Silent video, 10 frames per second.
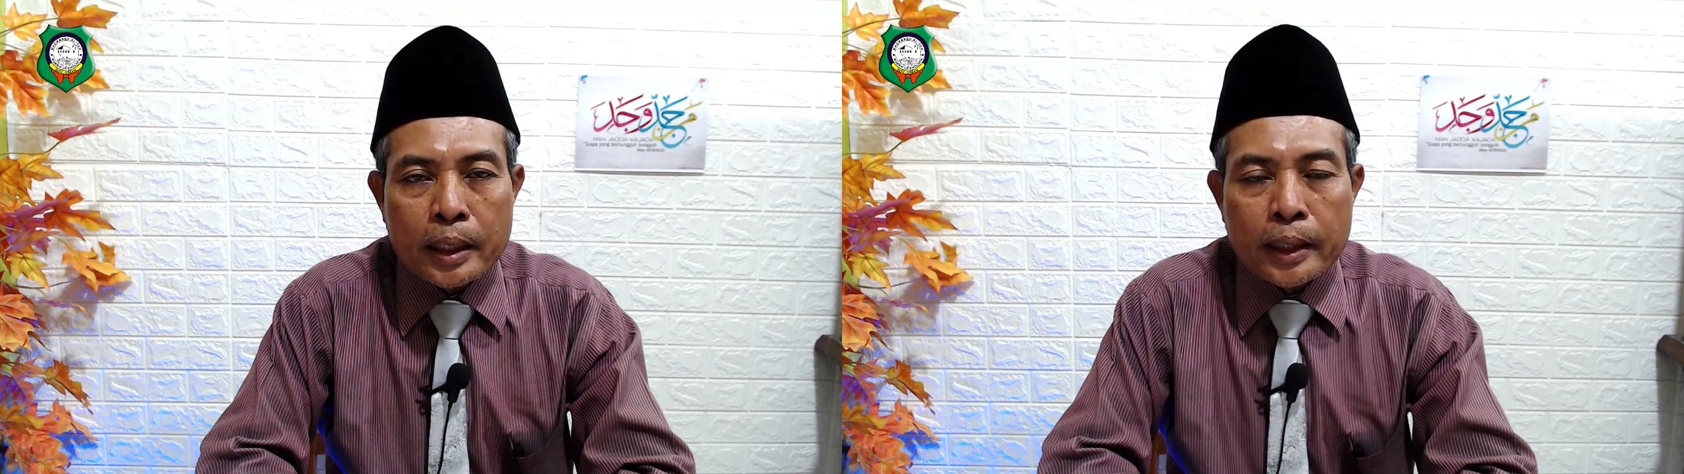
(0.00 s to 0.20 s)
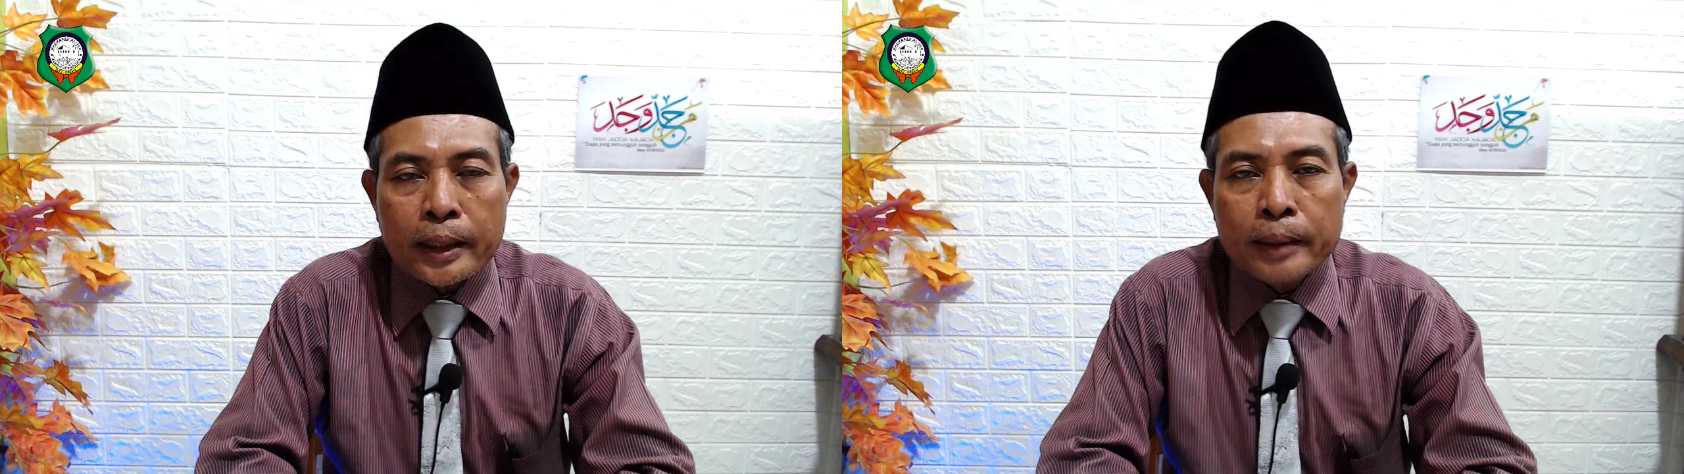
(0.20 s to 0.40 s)

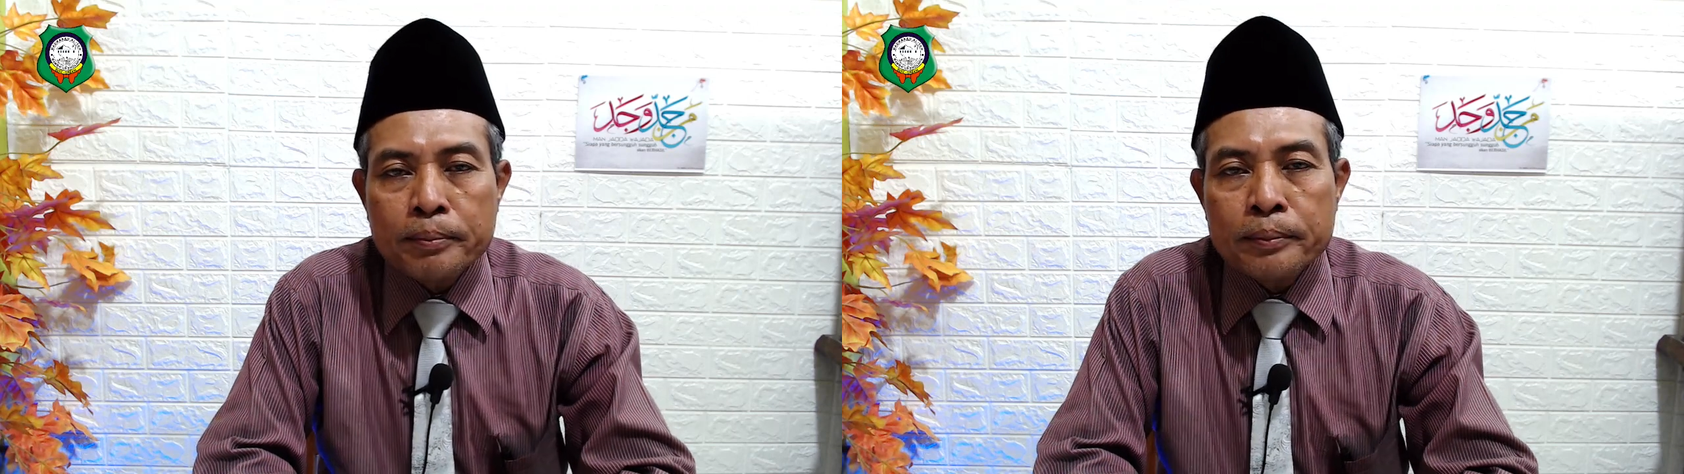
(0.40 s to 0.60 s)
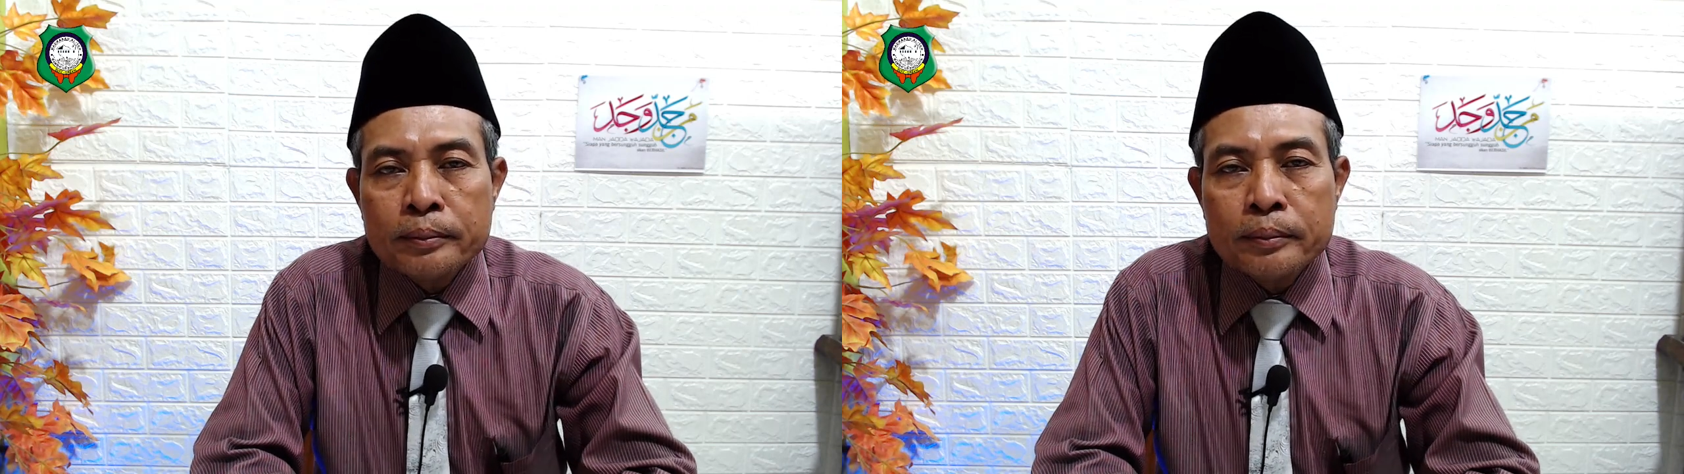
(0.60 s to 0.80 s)
Arab
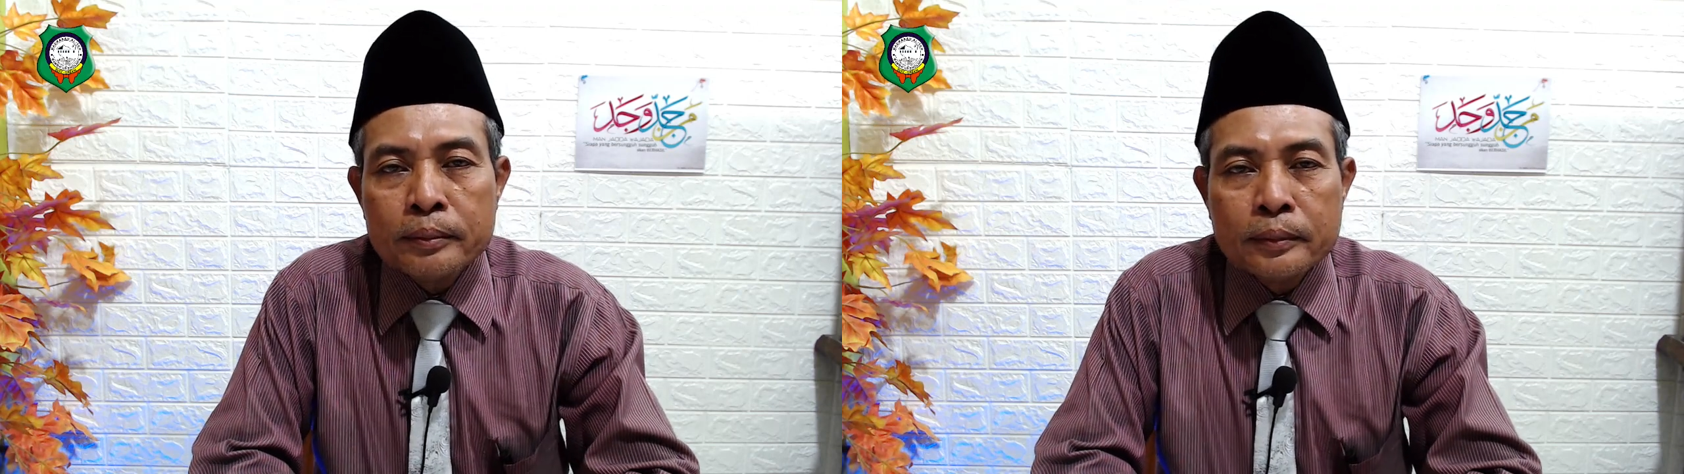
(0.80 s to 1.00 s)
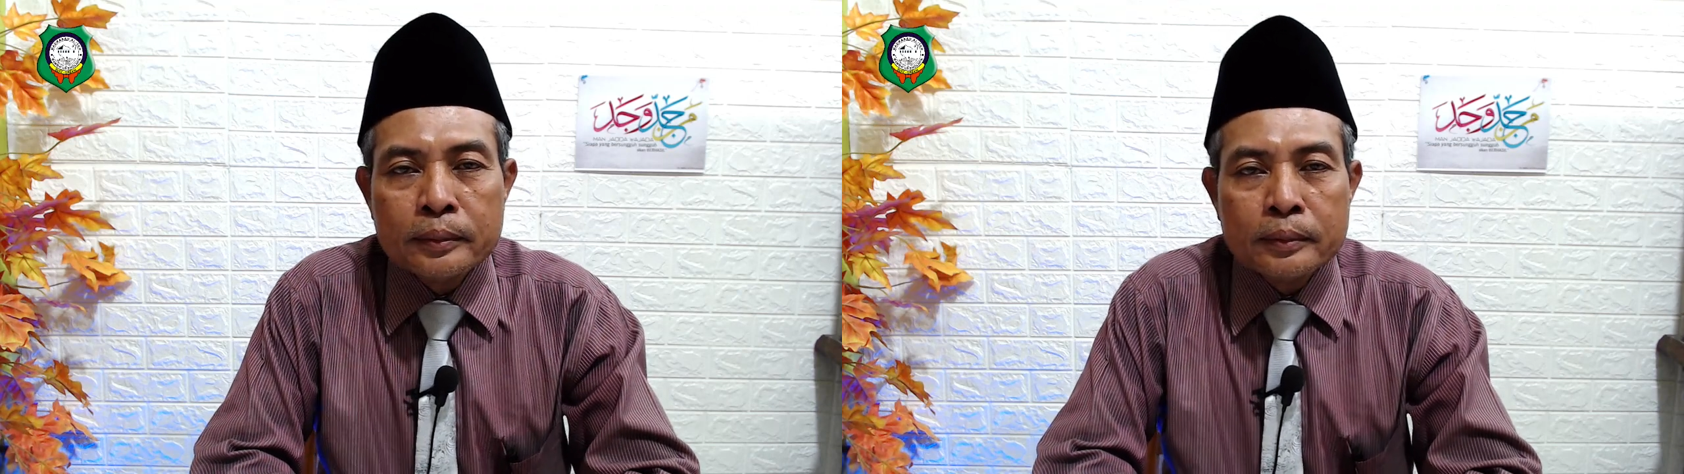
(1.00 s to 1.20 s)

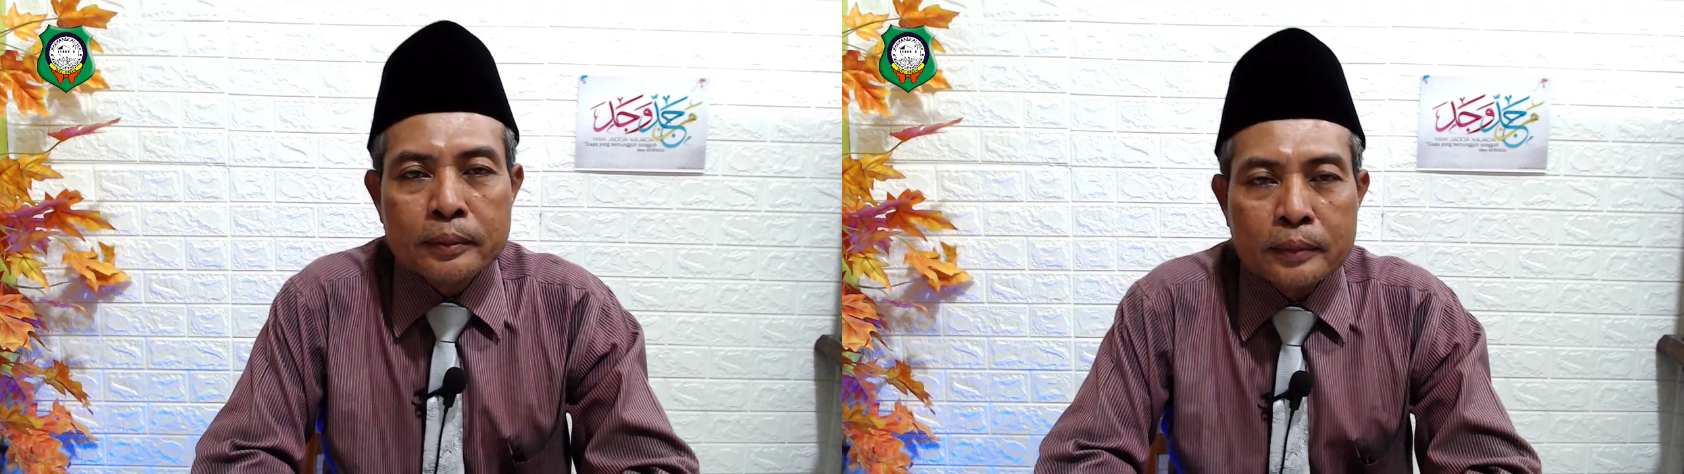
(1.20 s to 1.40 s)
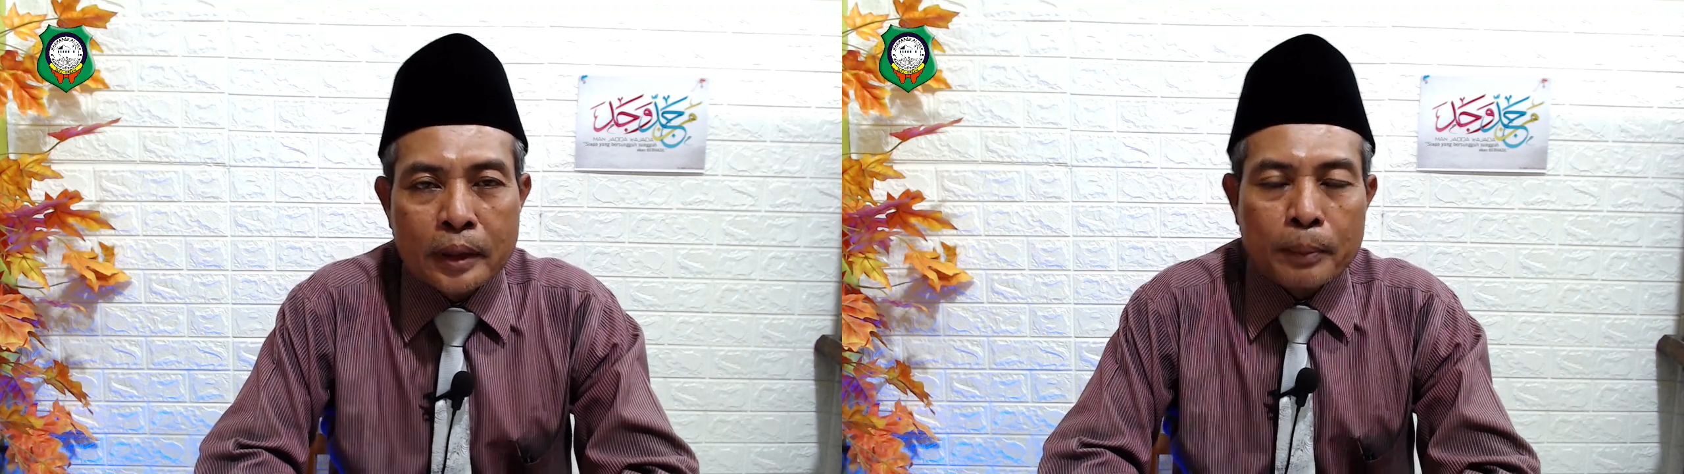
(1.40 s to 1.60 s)

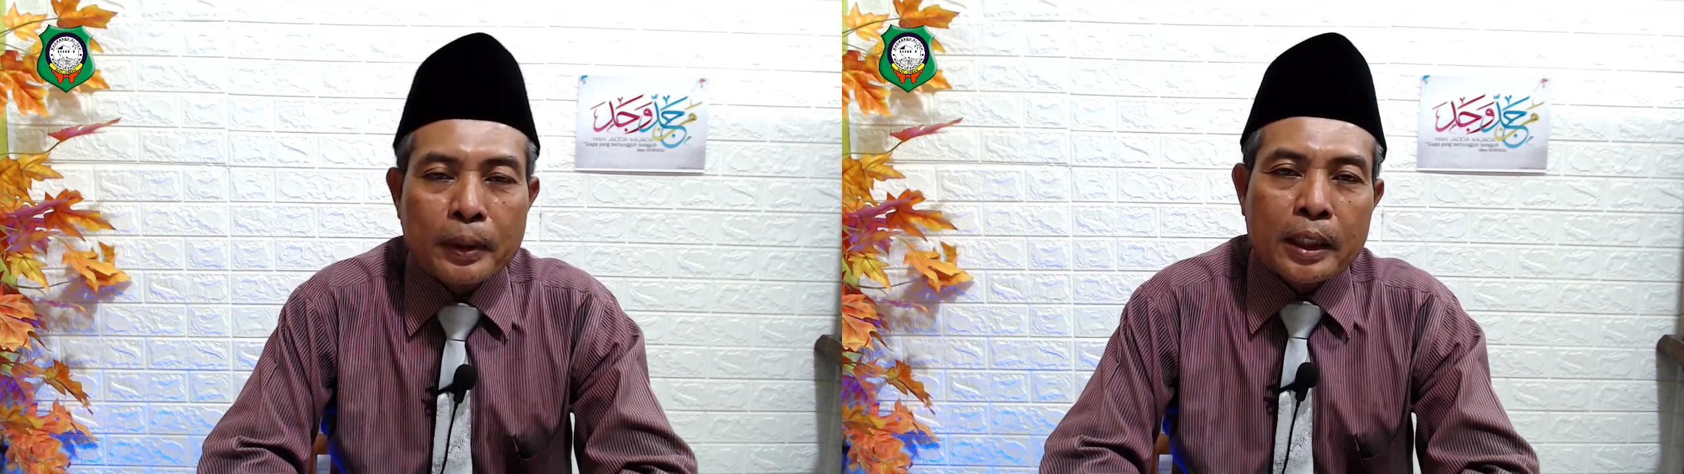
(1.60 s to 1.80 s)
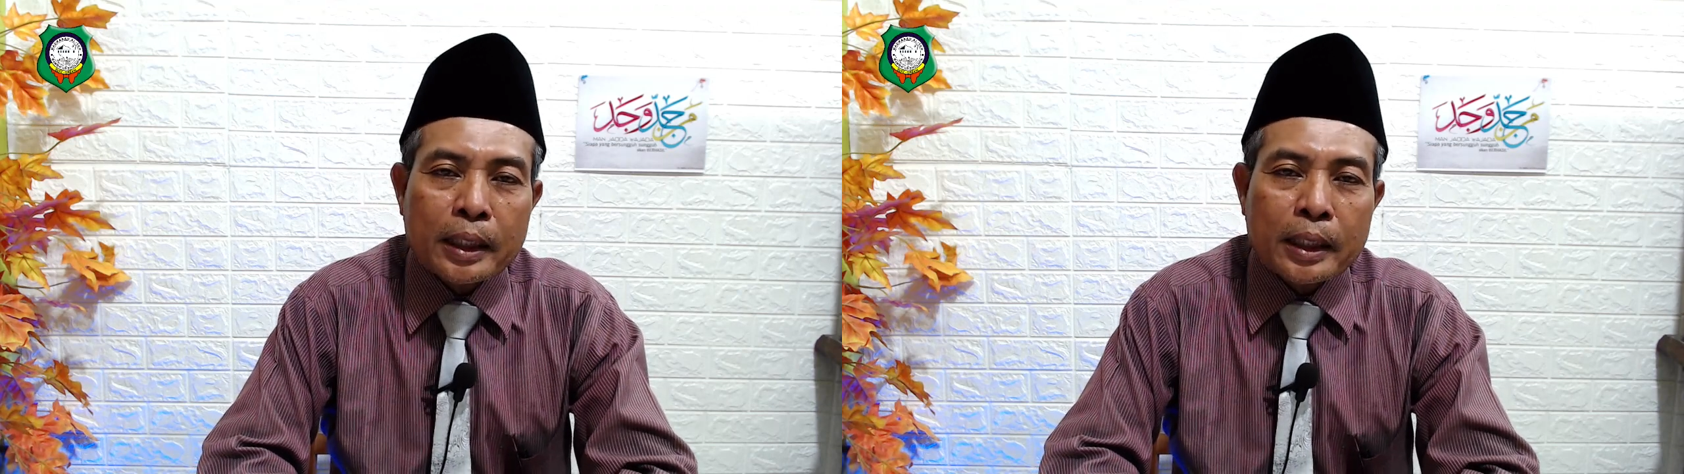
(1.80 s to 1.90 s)
apakah